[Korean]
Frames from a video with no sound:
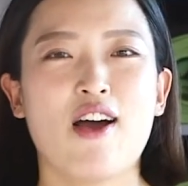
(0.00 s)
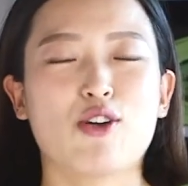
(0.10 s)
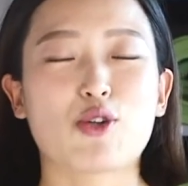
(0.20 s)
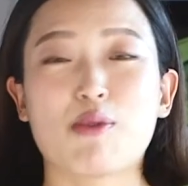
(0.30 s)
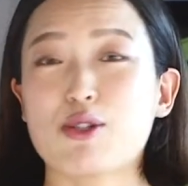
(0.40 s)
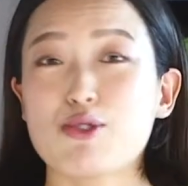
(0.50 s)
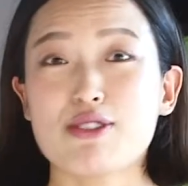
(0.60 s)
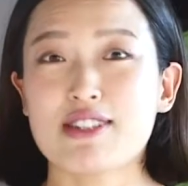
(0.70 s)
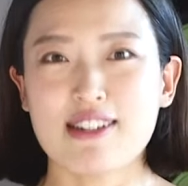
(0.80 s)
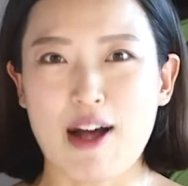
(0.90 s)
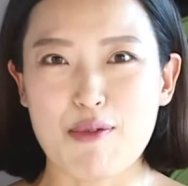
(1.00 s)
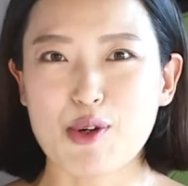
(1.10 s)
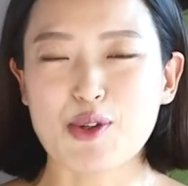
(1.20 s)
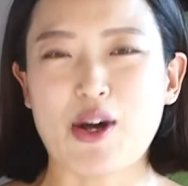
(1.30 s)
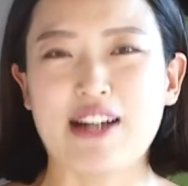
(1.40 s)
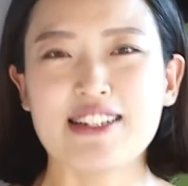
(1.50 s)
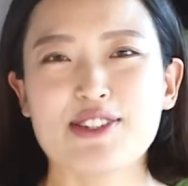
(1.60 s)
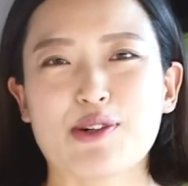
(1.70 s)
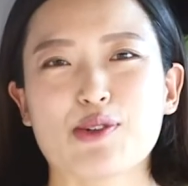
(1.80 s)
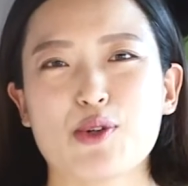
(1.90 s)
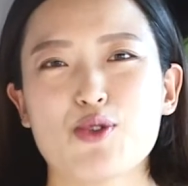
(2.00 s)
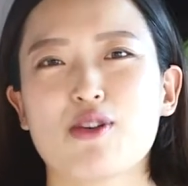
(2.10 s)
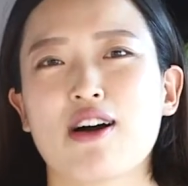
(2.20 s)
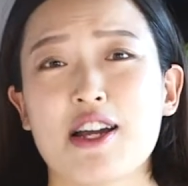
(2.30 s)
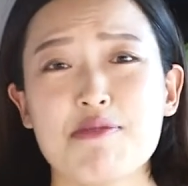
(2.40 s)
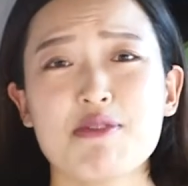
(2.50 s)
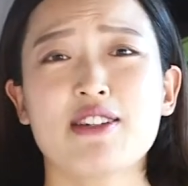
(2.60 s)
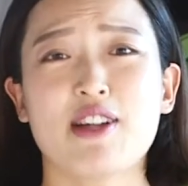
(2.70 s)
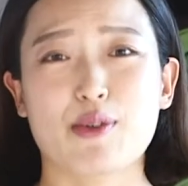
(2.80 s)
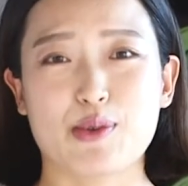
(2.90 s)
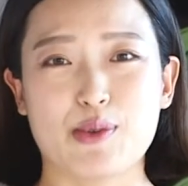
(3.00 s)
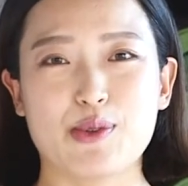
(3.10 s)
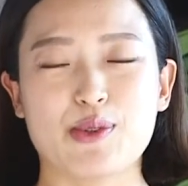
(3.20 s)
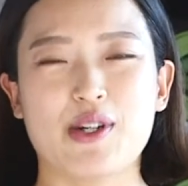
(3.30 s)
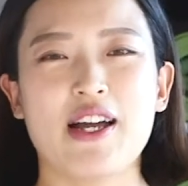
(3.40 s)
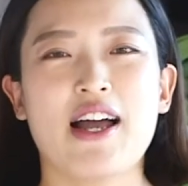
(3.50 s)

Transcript: 정말 출산은 아무것도 아닐 정도로 육아가 힘들다고,